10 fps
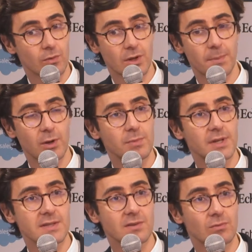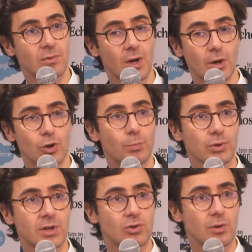n'a pas l'obligation de
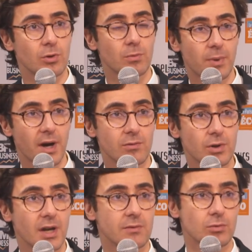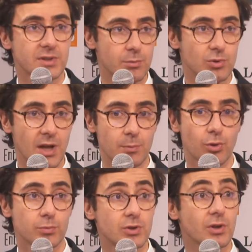porter une demande par avocat devant le tribunal
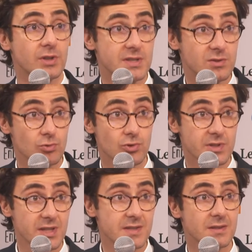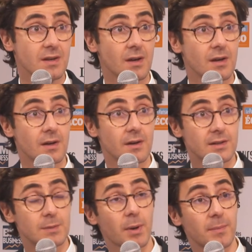pour obtenir une décision de justice
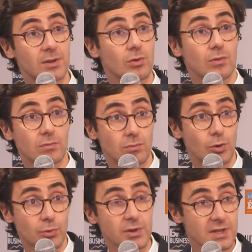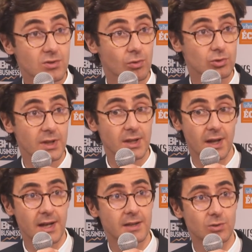qui permet d'obtenir ce que l'on souhaite.
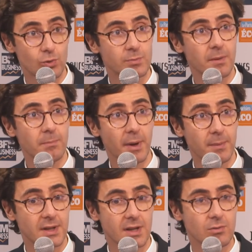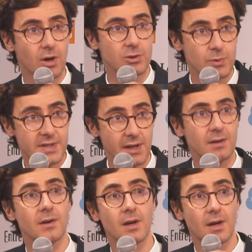L'acte en lui-même permet d'aller voir un huissier
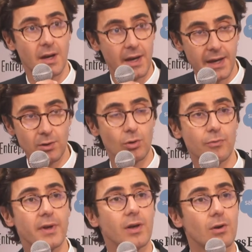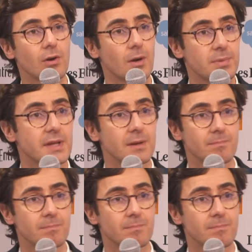et de le faire euh, appliquer.